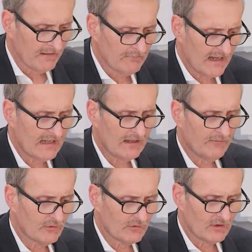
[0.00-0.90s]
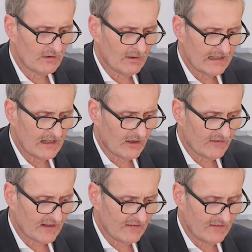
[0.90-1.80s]
ma è anche frutto di qualche
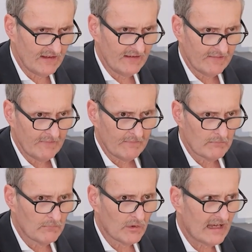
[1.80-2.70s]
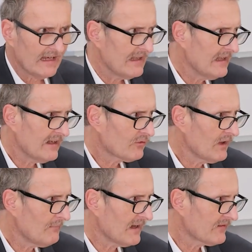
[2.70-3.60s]
cosa che si modella
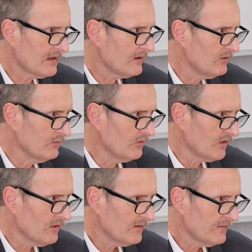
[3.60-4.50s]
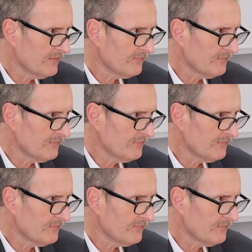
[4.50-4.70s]
sulla base dell'uso